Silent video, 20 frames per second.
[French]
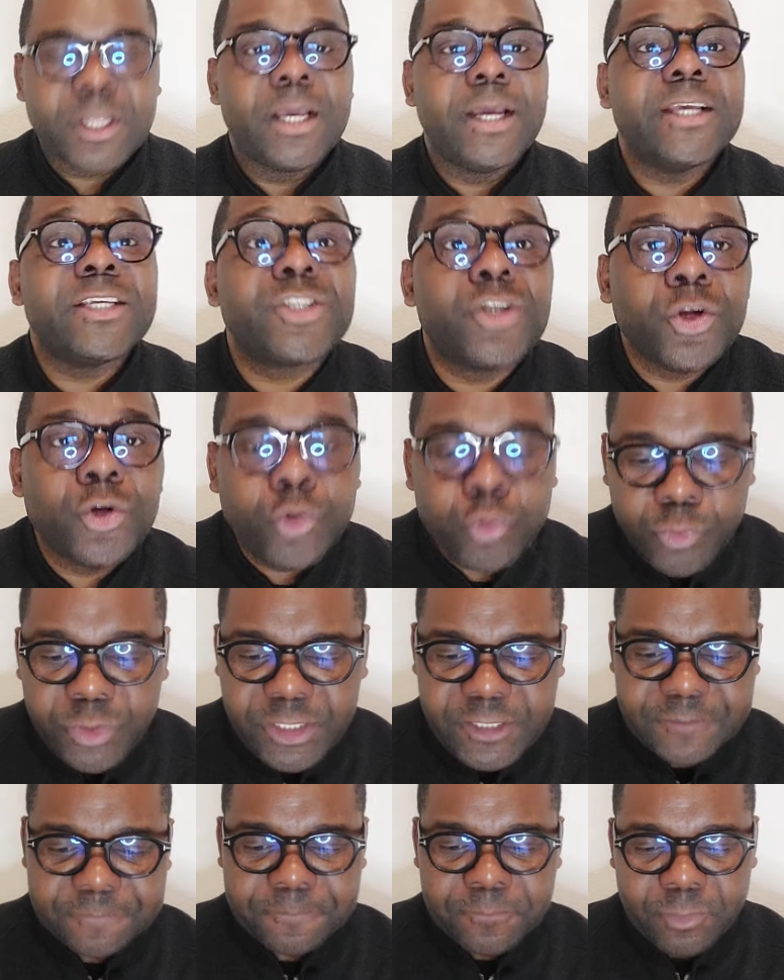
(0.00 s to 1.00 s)
Et c'est
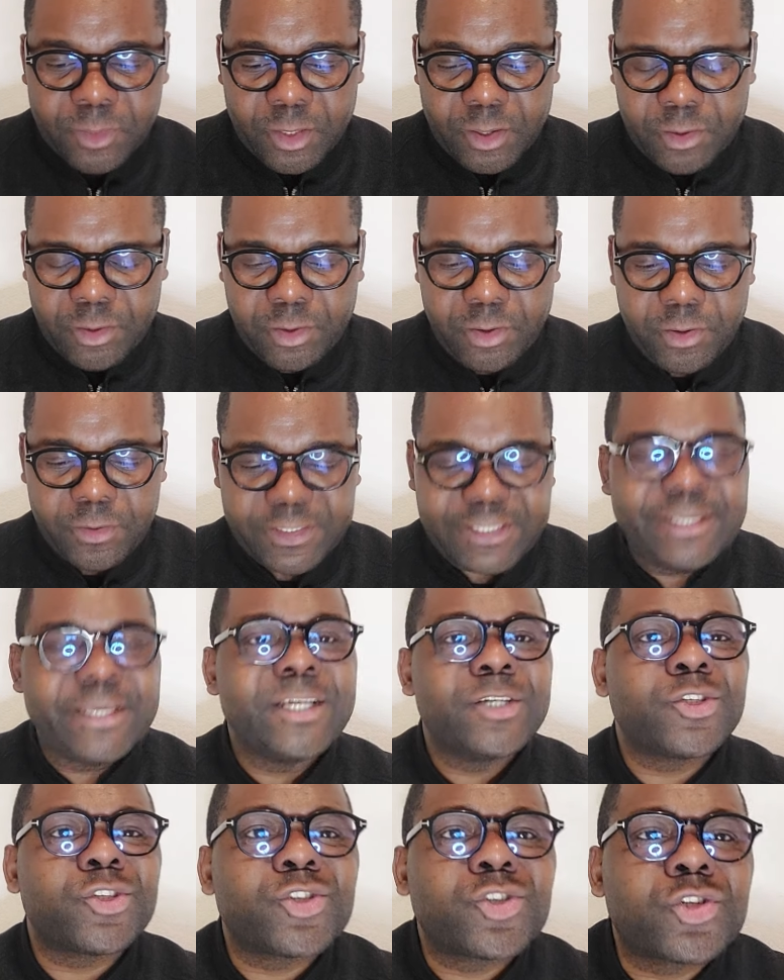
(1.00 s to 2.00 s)
lui euh, qui
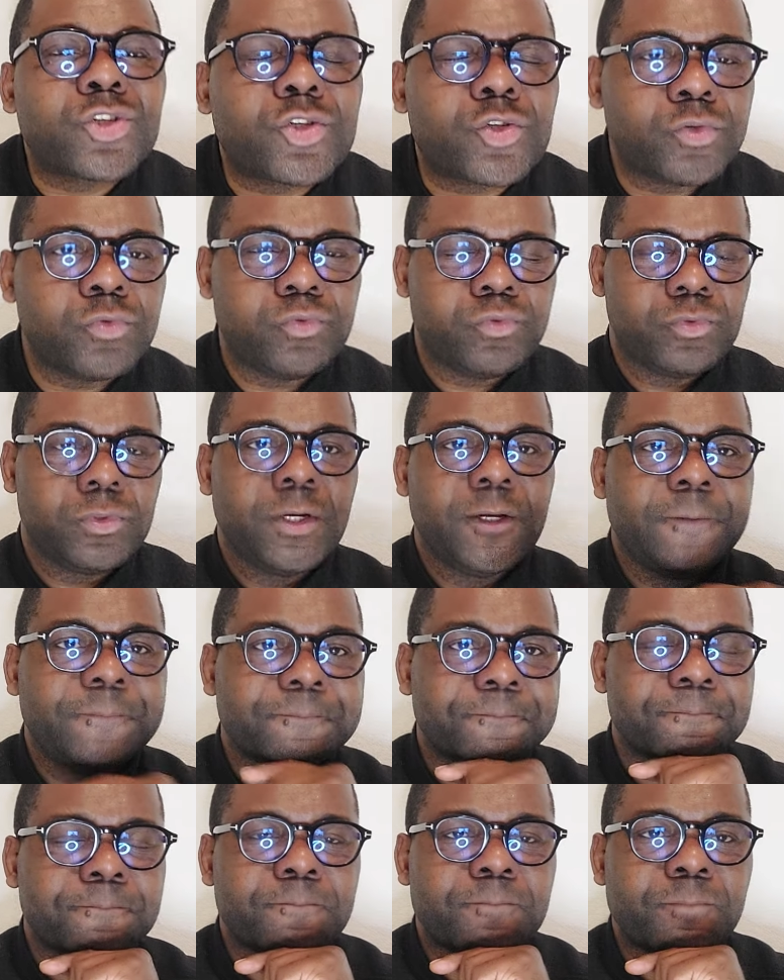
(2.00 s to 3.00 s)
est sous,
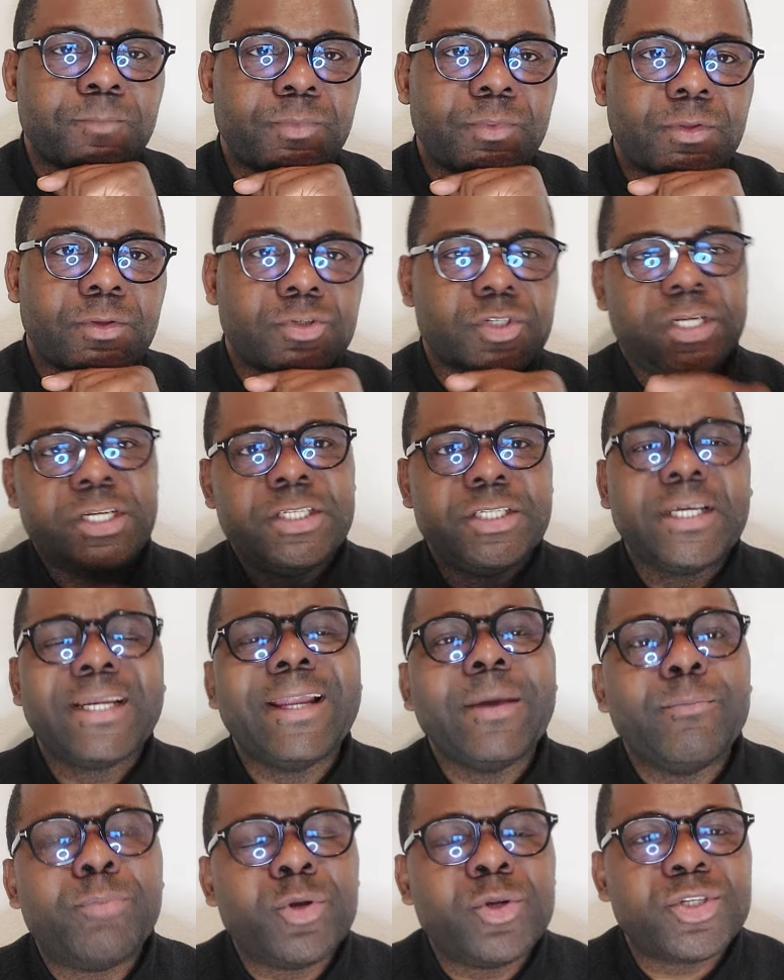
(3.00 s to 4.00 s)
j'allais dire
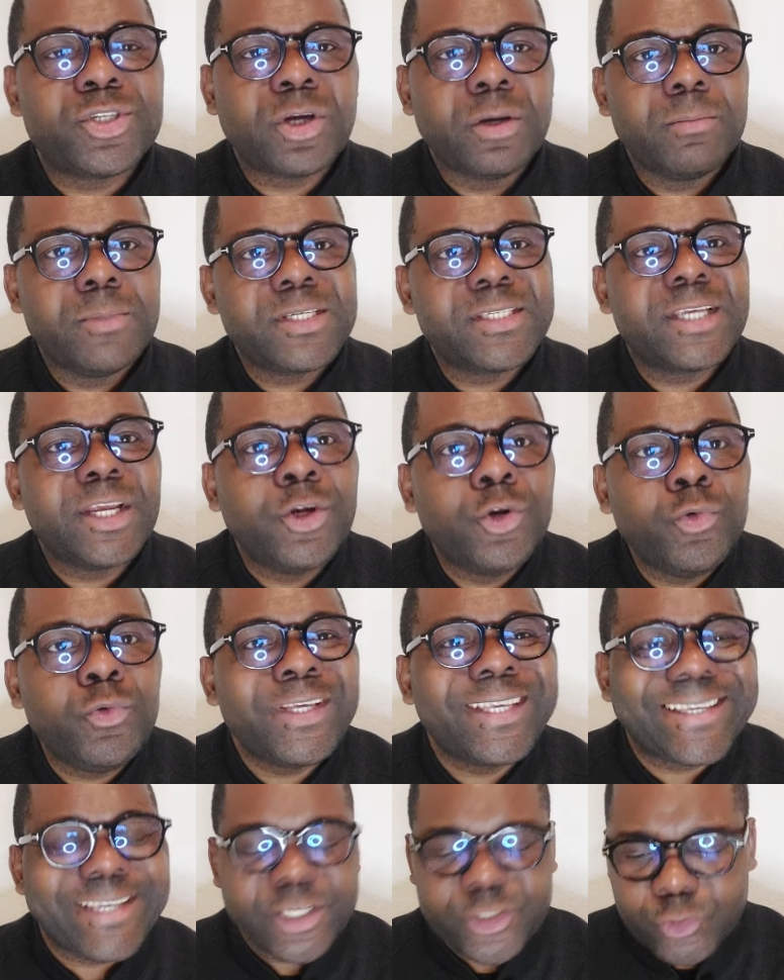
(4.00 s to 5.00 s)
l'impulsion, mais c'est
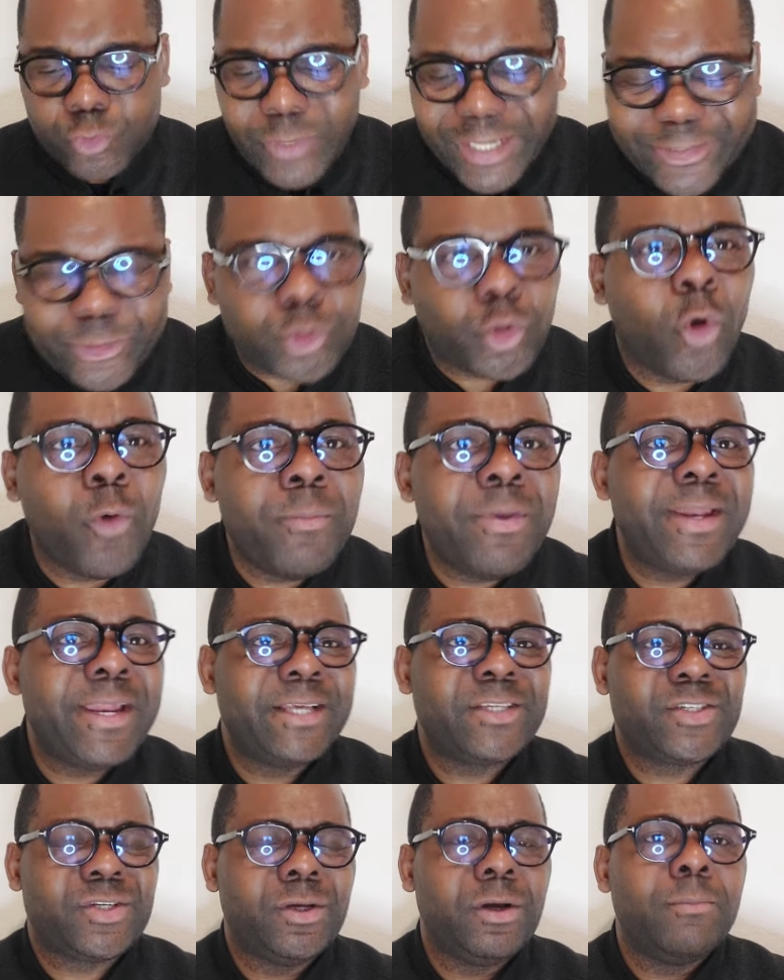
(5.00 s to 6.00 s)
lui qui est sous la
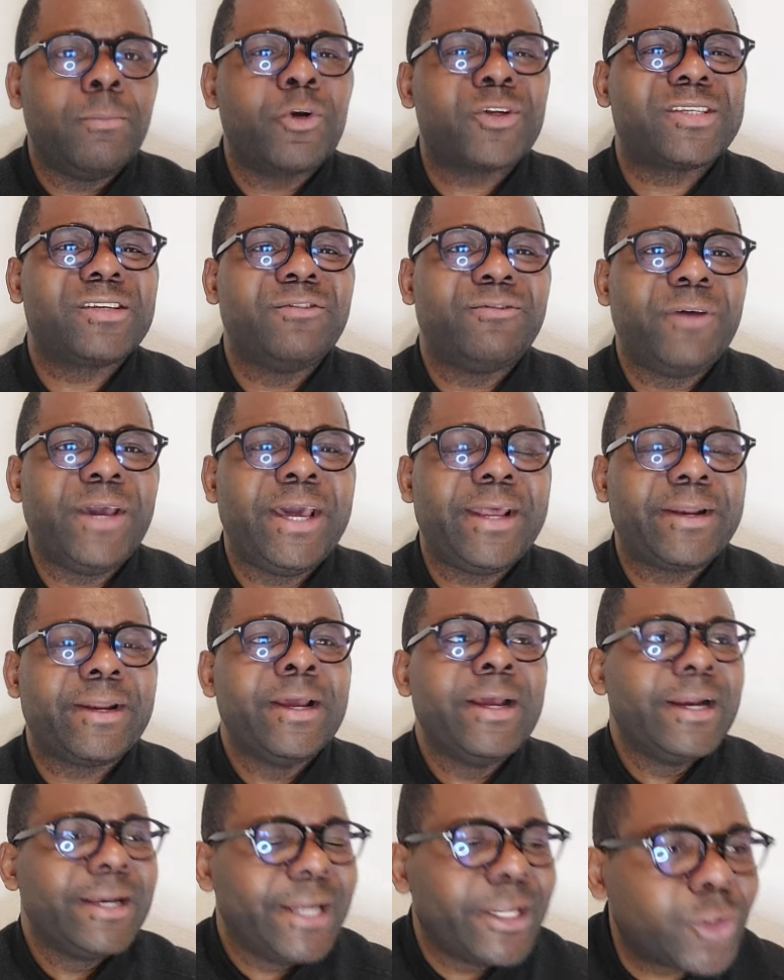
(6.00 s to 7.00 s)
domination mortifère,
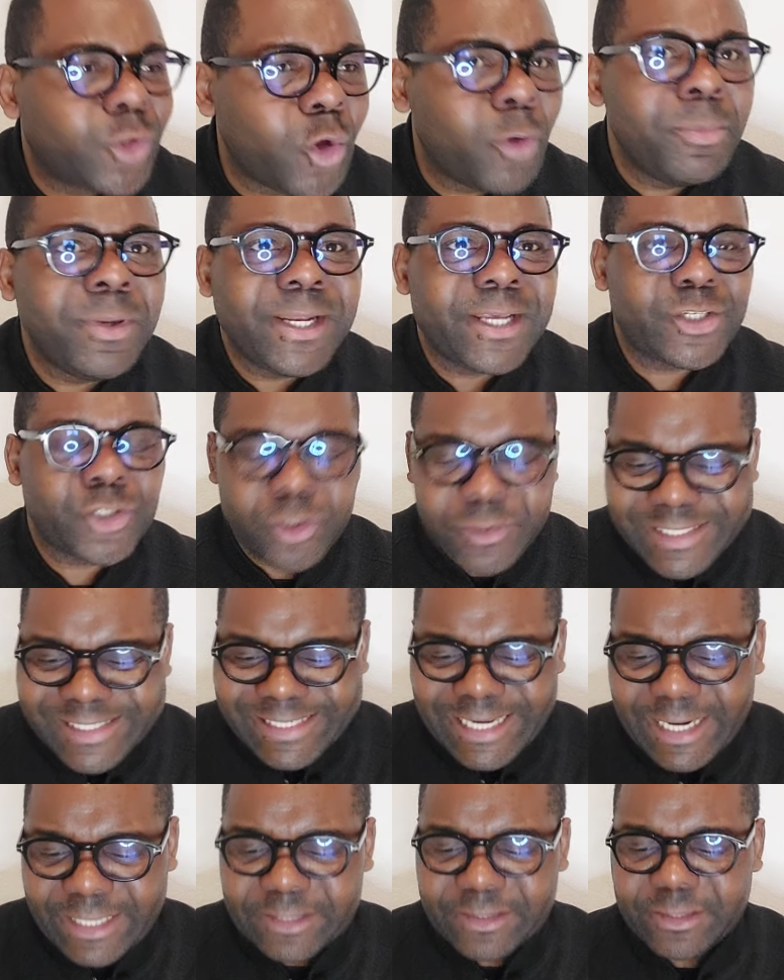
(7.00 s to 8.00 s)
la domination
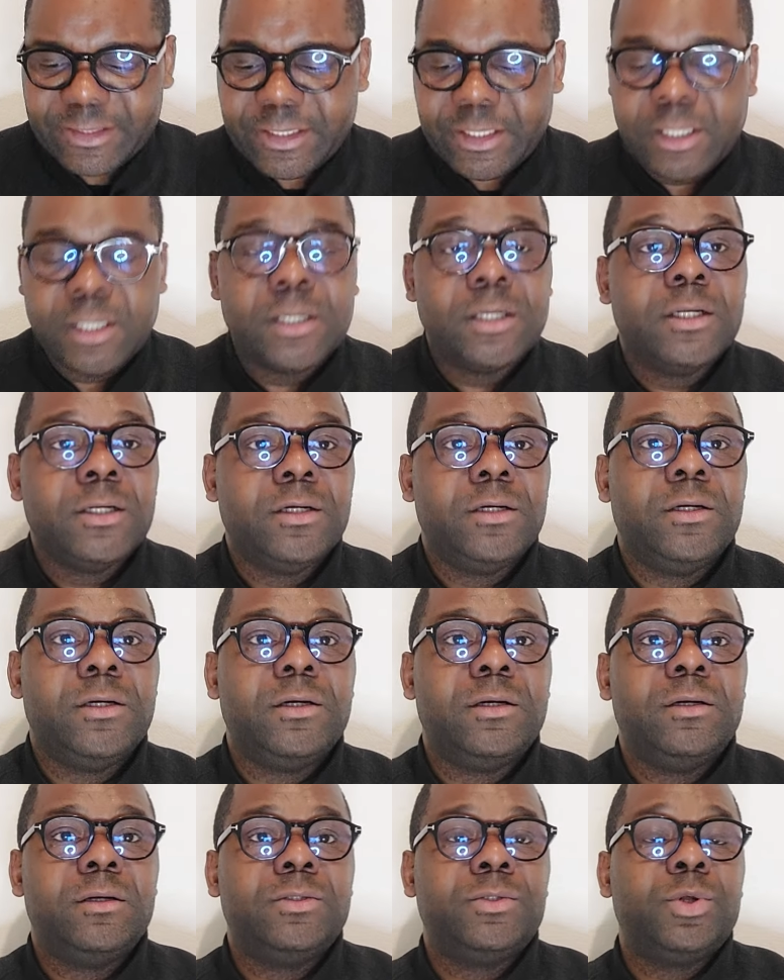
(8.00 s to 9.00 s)
sale
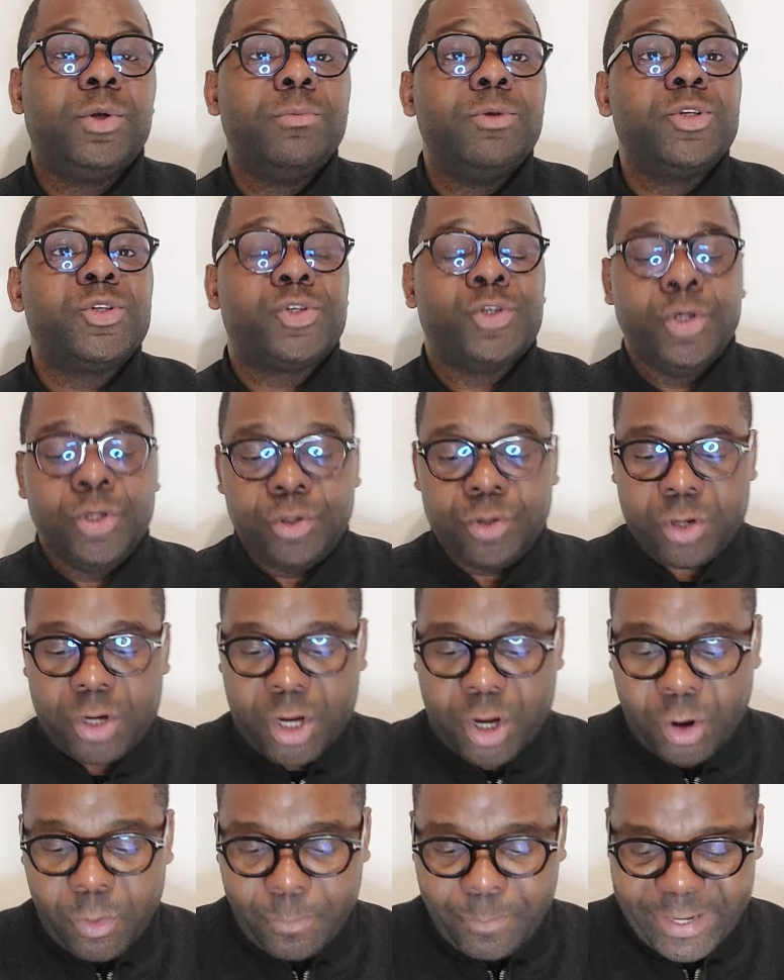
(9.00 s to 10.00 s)
euh, de monsieur
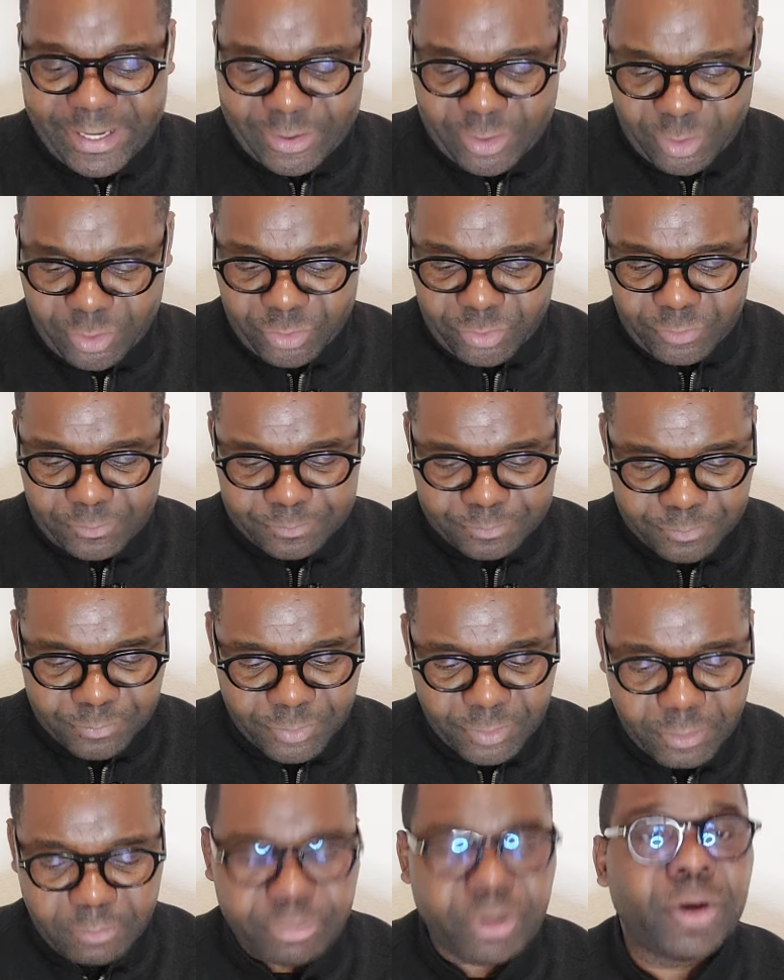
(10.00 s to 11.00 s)
Campacol.
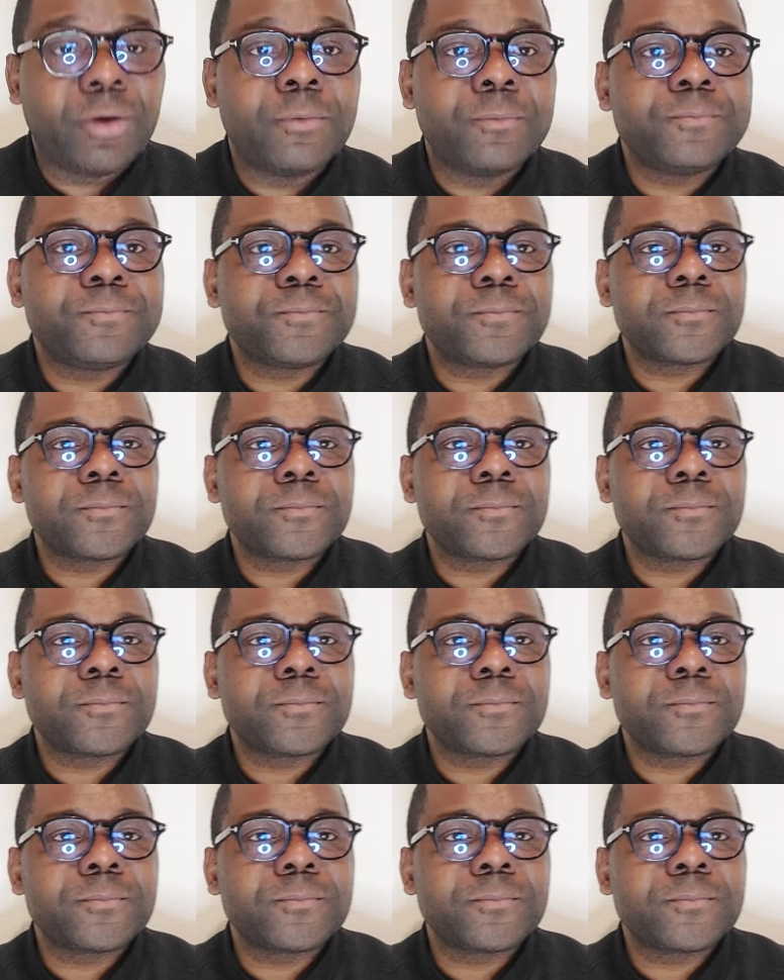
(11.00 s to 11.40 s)
Bon,